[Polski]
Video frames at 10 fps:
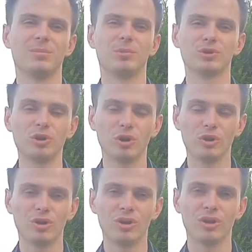Bo
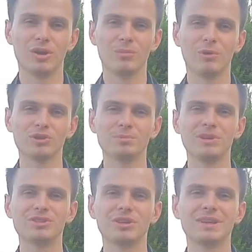to może
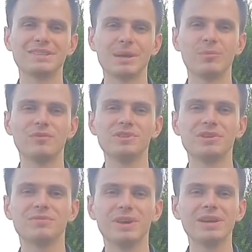mieć
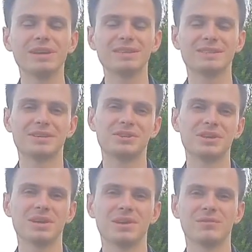niesamowicie wielkie
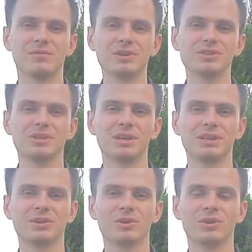znaczenie właśnie dla
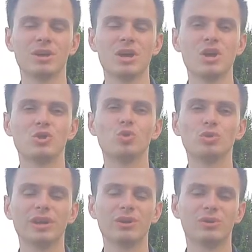tego
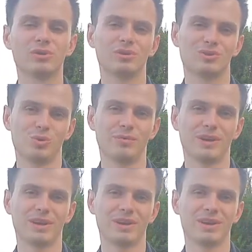drugiego
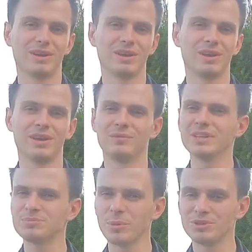człowieka.
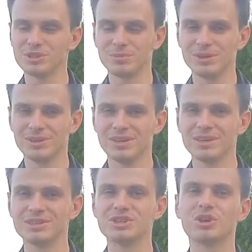Więc pomyślmy,
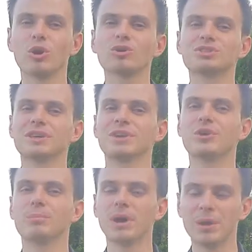czy kogoś
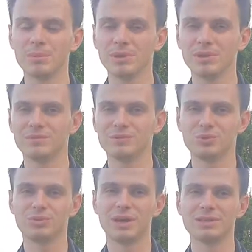takiego mamy
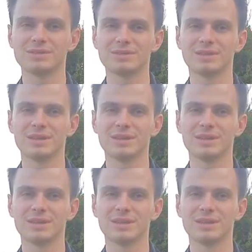wśród nas,